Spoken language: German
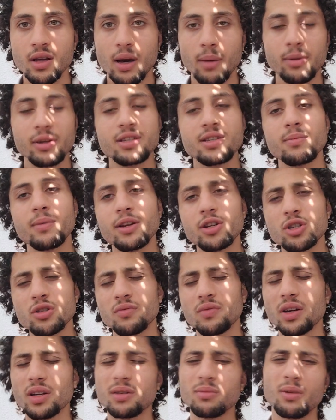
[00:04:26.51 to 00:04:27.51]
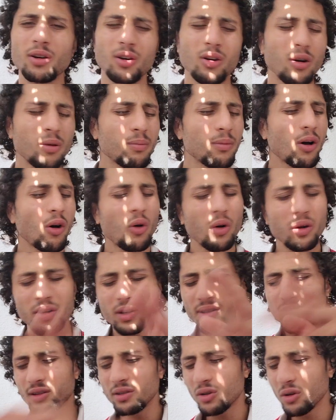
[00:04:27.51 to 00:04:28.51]
Aber diese Menschen werden immer kommen, auch
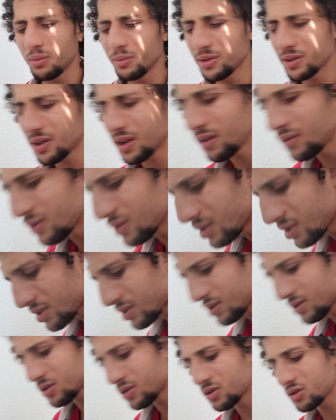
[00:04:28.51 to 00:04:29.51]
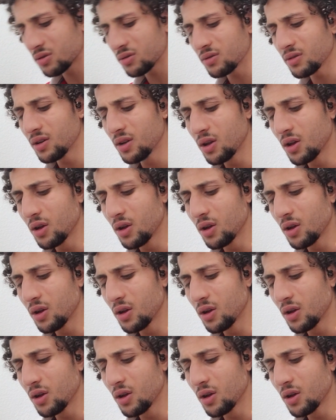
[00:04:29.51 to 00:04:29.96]
hier in den Kommentaren, wie ich es schon